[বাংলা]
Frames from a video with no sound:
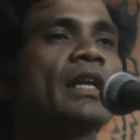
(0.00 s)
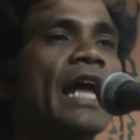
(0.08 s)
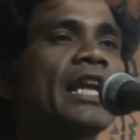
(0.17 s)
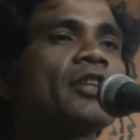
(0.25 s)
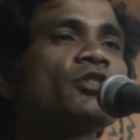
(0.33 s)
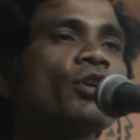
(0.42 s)

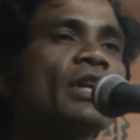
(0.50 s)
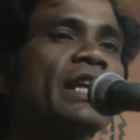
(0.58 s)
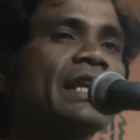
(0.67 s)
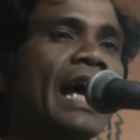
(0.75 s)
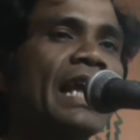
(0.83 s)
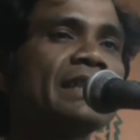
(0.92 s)
নানানজনের
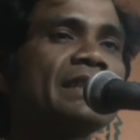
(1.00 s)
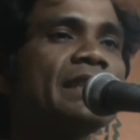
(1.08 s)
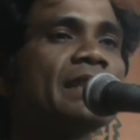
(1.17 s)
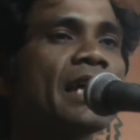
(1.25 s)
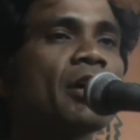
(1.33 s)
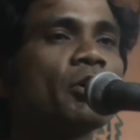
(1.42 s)
নানা
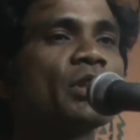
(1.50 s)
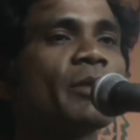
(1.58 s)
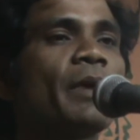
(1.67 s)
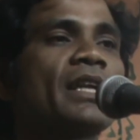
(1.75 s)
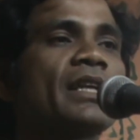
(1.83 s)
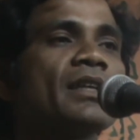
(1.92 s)
চিন্তা হতে
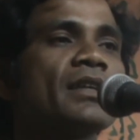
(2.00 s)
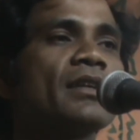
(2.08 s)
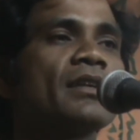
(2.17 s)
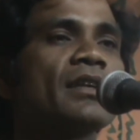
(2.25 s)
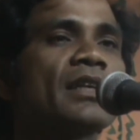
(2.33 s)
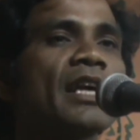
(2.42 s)
পারে
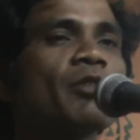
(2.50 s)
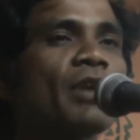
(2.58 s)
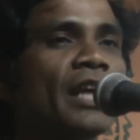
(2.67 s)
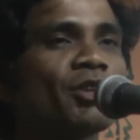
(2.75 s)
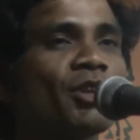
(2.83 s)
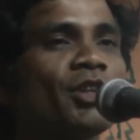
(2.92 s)
কেউ
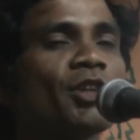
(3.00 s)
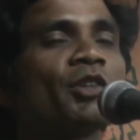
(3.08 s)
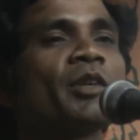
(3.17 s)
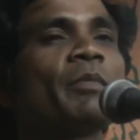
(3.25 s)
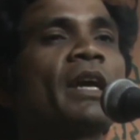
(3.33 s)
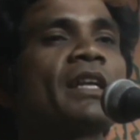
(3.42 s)
রাজনৈতিক
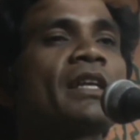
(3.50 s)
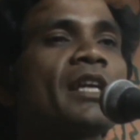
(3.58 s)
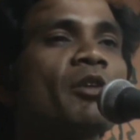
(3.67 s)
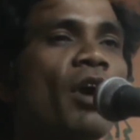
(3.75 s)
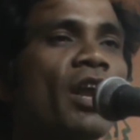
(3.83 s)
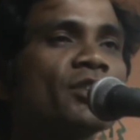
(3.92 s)
হতে পারে
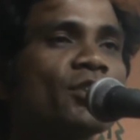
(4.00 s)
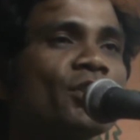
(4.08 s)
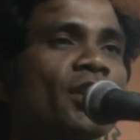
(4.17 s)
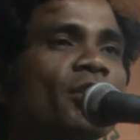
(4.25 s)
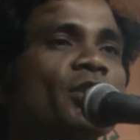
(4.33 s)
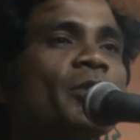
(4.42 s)
কেউ
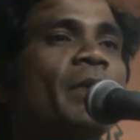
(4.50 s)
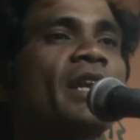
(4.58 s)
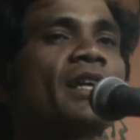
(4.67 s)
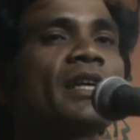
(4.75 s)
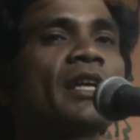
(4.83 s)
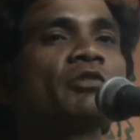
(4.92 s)
অরাজনৈতিক হতে
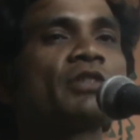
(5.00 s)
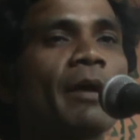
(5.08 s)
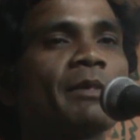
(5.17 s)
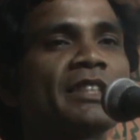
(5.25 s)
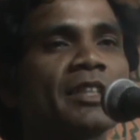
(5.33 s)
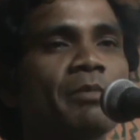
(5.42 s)
পারে কেউ
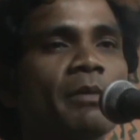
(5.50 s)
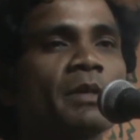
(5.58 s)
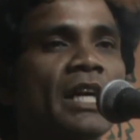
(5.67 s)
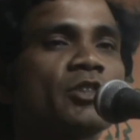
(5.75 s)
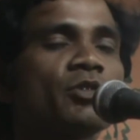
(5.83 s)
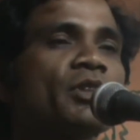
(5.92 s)
সামাজিকভাবে
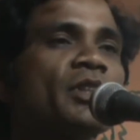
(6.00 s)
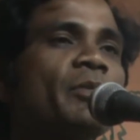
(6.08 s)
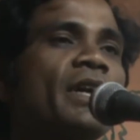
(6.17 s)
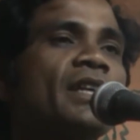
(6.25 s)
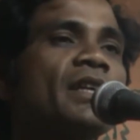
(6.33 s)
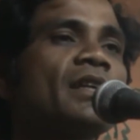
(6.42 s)
কাজ করতে
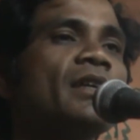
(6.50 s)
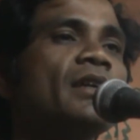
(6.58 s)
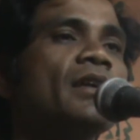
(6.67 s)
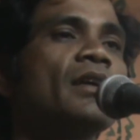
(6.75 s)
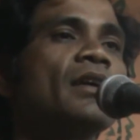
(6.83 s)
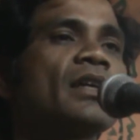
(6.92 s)
পারে
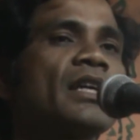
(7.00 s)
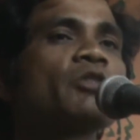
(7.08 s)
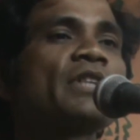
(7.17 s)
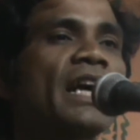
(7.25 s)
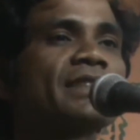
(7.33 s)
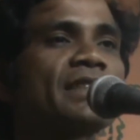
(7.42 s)
কেউ
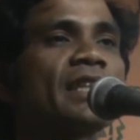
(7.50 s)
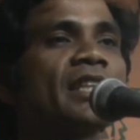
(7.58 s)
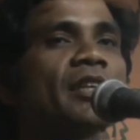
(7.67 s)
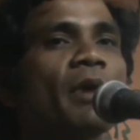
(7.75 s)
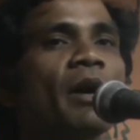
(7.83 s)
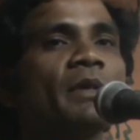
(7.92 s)

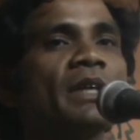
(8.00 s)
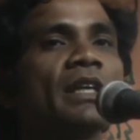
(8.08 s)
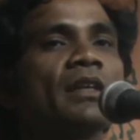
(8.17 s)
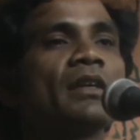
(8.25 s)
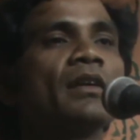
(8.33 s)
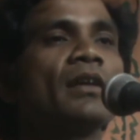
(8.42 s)
সাংস্কৃতিকভাবে
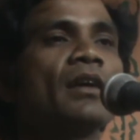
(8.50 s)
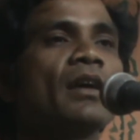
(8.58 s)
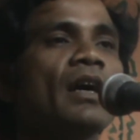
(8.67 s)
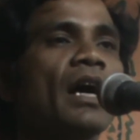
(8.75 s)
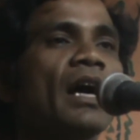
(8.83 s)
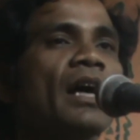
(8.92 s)

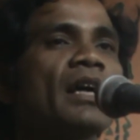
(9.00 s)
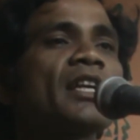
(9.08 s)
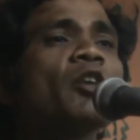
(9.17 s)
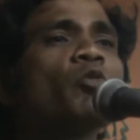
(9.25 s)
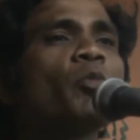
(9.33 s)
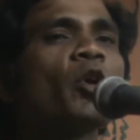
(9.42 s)

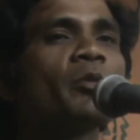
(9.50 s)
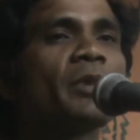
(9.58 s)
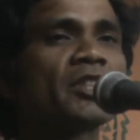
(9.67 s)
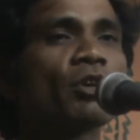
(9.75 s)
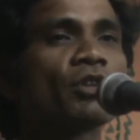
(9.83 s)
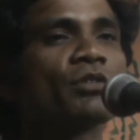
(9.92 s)
কেউ
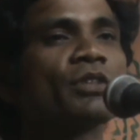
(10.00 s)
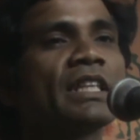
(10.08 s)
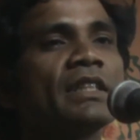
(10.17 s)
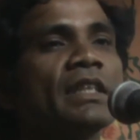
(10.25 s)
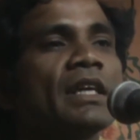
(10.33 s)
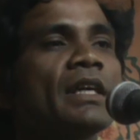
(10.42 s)
পরিবেশগত দিক
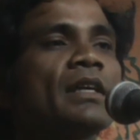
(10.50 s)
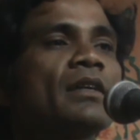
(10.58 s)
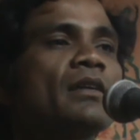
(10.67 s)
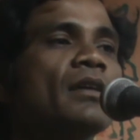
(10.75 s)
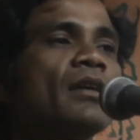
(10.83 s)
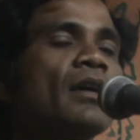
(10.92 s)
দিয়ে
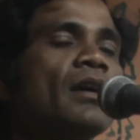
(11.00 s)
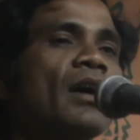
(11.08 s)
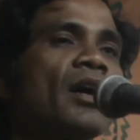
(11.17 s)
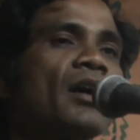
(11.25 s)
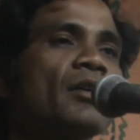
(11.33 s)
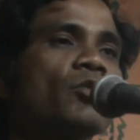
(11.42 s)

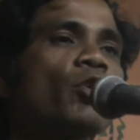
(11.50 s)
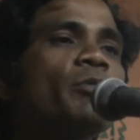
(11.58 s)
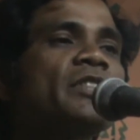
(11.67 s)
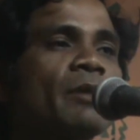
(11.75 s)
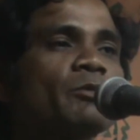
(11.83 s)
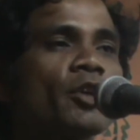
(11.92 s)

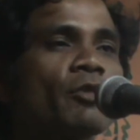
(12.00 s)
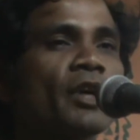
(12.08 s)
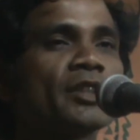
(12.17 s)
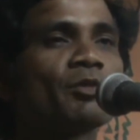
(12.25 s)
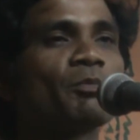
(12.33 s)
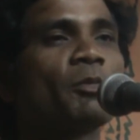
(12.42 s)
কবি শামসুল
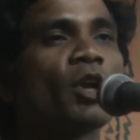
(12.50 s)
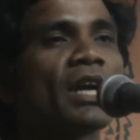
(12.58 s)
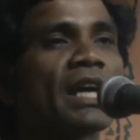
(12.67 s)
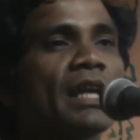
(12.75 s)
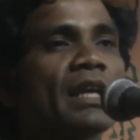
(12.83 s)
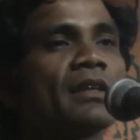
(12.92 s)
ফয়েজ বলে
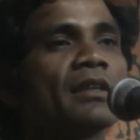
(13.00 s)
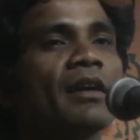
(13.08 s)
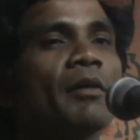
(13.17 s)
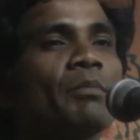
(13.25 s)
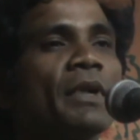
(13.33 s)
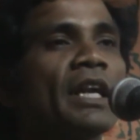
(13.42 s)
গেলেন
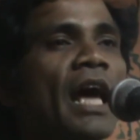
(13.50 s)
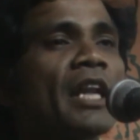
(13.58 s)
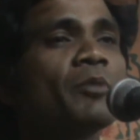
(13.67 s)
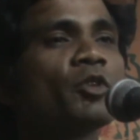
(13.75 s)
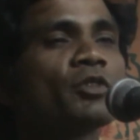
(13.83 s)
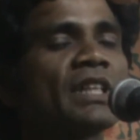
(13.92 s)

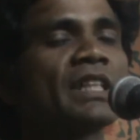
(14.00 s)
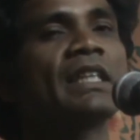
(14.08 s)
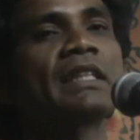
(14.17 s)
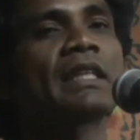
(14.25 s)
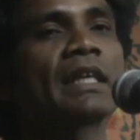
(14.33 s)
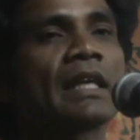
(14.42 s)
নারী মুক্তির
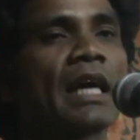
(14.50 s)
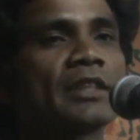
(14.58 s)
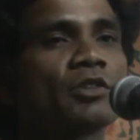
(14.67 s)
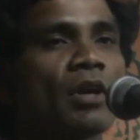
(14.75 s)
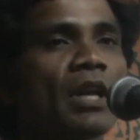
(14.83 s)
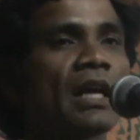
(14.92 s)
দিক থেকে কাজ
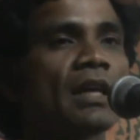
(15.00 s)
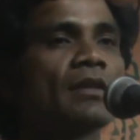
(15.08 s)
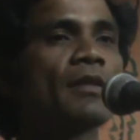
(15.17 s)
করা